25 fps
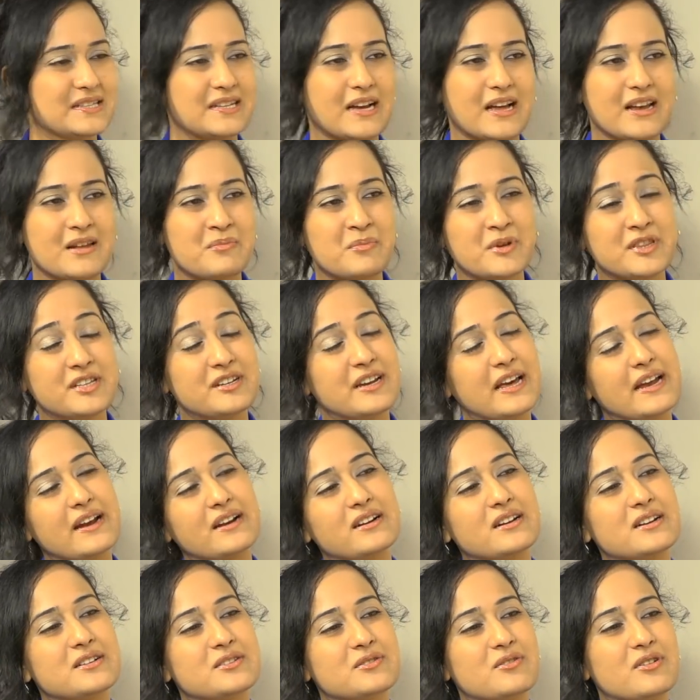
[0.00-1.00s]
చాలా మంది
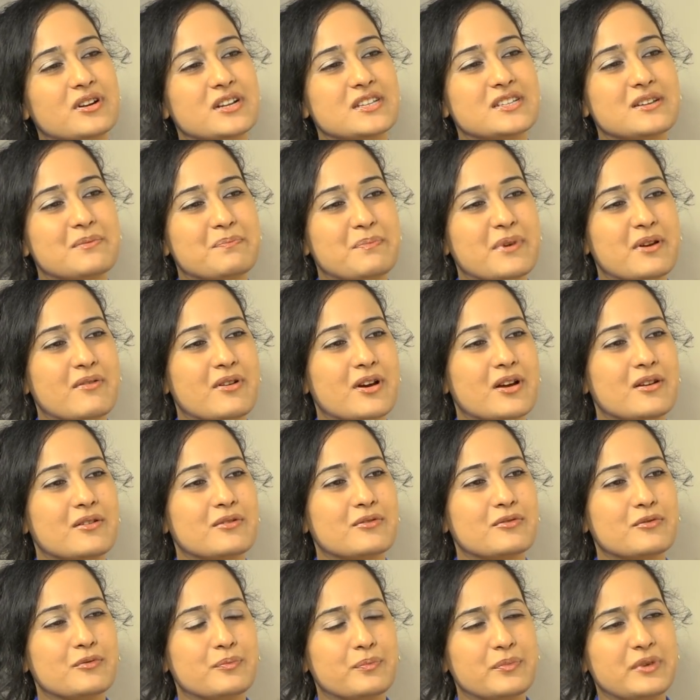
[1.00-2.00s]
డైరెక్టర్స్ కూడా
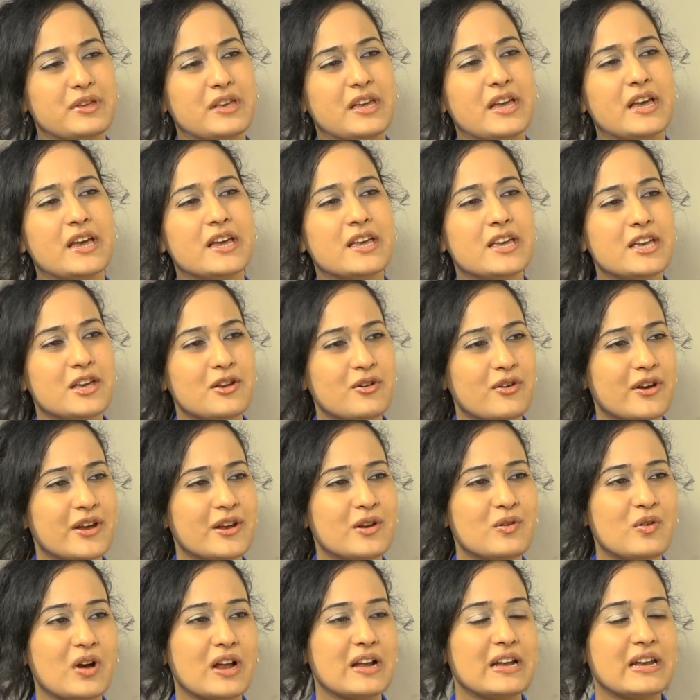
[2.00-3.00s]
చెప్పేవాళ్ళు ఏ
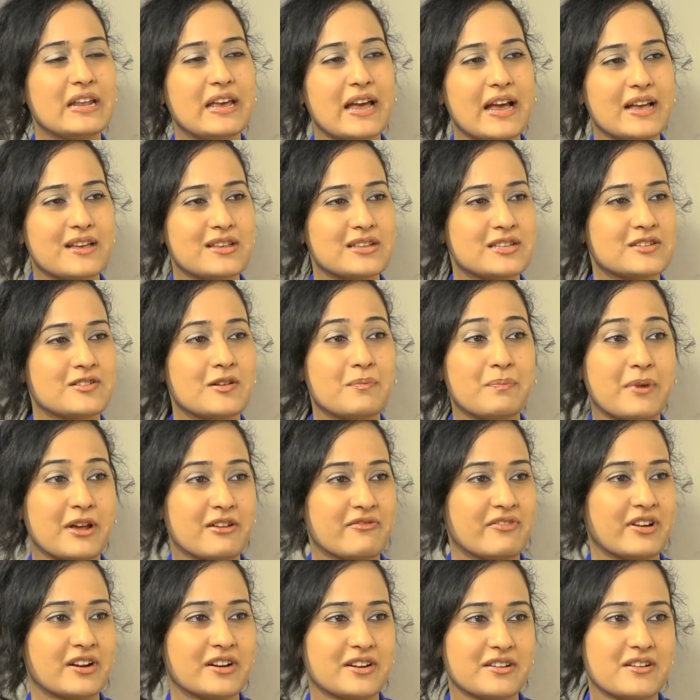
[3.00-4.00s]
హీరోయిన్ అన్ని యాంగిల్స్ లో
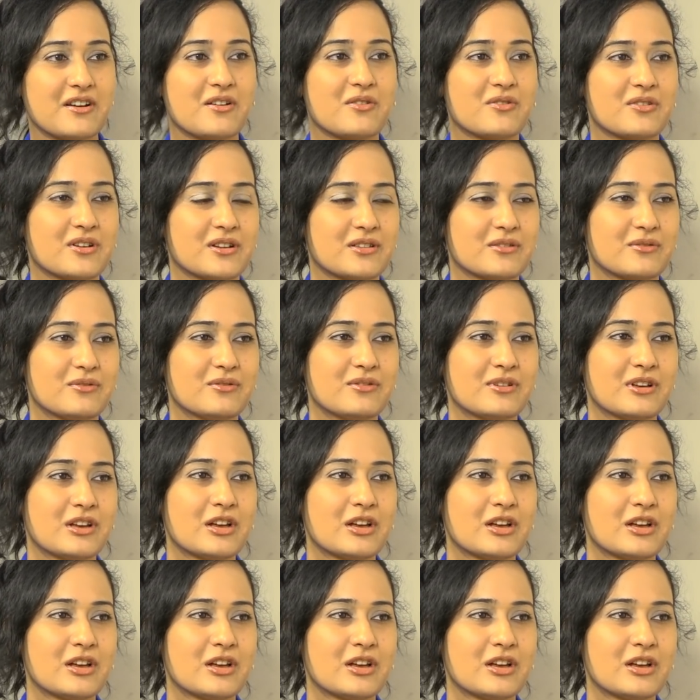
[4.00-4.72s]
పర్ఫెక్ట్ గా ఉండదు